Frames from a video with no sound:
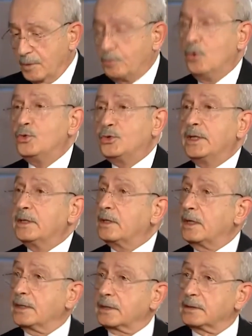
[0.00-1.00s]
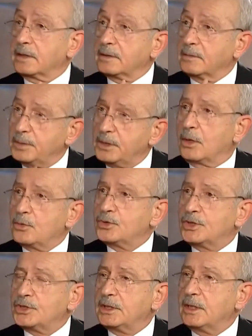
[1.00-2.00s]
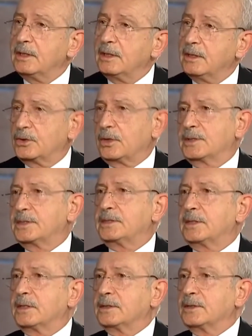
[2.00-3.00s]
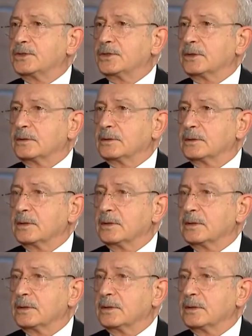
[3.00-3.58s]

ve bu ülkenin kaynaklarını bir avuç kişiye tahsis eden kişidir.